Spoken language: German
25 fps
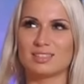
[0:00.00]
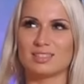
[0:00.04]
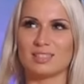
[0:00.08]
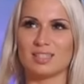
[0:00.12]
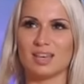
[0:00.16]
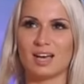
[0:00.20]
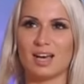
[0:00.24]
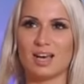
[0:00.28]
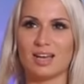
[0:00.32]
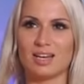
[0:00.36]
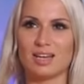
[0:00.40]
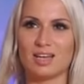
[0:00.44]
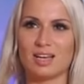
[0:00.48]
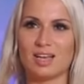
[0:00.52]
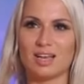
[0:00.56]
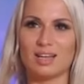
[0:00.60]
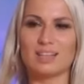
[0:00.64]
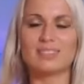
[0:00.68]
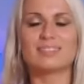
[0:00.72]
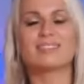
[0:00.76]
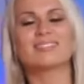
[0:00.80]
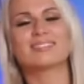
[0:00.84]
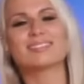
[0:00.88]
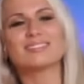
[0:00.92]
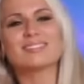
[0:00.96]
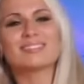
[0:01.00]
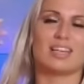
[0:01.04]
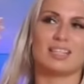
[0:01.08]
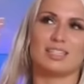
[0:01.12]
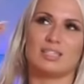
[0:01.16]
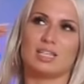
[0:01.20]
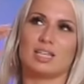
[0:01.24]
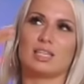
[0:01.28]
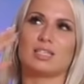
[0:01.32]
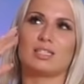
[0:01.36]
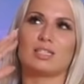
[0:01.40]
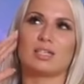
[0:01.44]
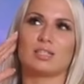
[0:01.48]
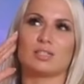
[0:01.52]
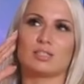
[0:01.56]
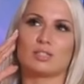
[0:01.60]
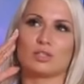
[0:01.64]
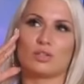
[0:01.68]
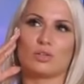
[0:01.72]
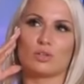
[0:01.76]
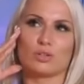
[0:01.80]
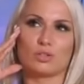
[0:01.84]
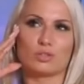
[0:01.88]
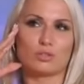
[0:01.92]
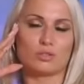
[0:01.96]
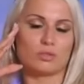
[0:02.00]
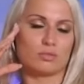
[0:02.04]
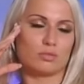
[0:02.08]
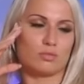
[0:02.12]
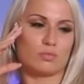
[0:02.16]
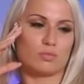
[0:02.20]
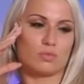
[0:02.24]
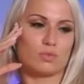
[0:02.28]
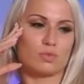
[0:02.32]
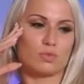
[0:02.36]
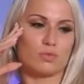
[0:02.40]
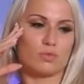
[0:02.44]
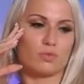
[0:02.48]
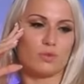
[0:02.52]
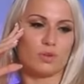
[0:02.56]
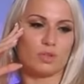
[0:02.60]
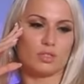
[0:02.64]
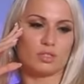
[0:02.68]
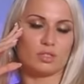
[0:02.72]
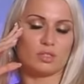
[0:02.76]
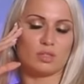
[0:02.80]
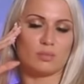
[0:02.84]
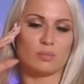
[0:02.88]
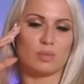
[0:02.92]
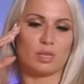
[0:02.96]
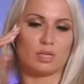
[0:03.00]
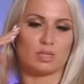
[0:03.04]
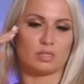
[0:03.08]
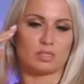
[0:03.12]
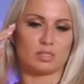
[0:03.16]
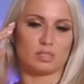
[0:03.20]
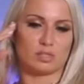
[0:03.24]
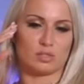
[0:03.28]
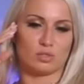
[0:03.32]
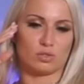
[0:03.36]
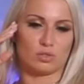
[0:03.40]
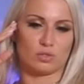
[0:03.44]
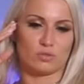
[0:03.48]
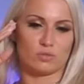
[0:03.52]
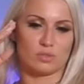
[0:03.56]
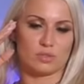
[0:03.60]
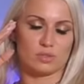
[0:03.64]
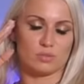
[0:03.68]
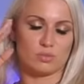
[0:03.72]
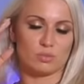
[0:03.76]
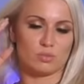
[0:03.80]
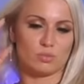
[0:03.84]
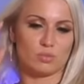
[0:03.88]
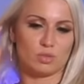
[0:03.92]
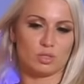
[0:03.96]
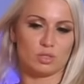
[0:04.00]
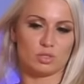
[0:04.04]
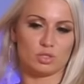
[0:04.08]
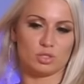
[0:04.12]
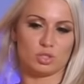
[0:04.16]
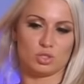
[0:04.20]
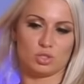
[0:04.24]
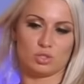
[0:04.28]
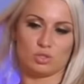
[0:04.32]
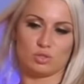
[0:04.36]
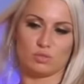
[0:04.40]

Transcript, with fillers: Tiana, ja, die hat halt auch sofort gemerkt, dass irgendwas mit mir nicht